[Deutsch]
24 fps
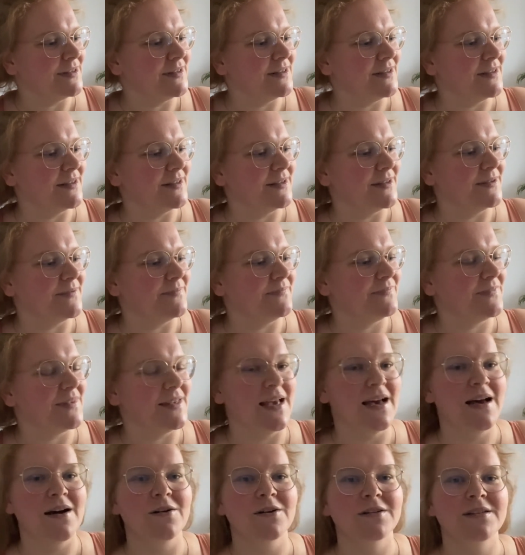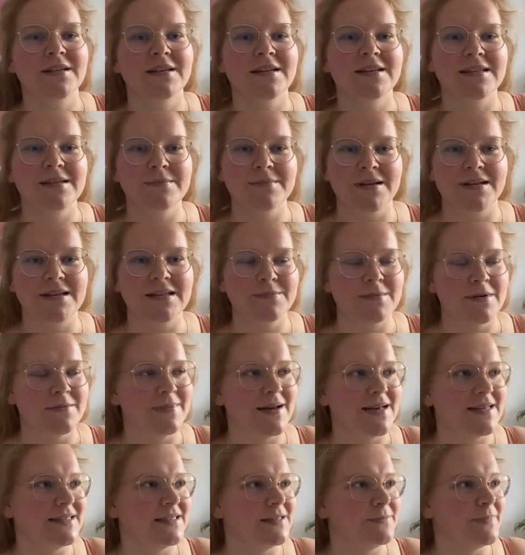äh, ja, auch Dinge, die man nicht mehr
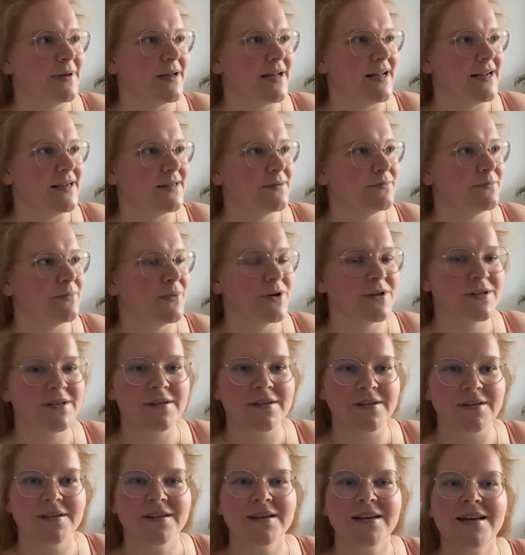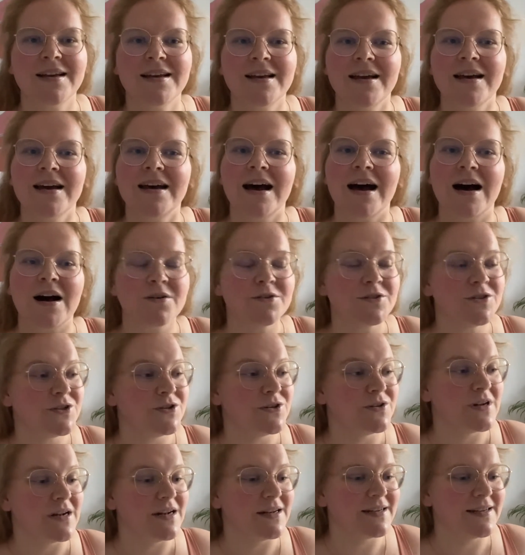bei sich behalten möchte,
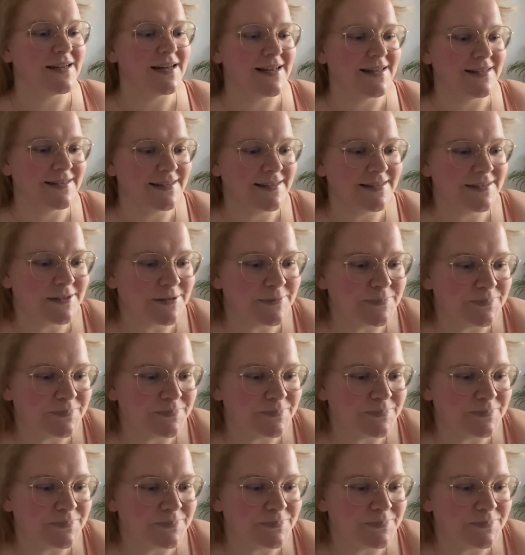ausschütteln kannst.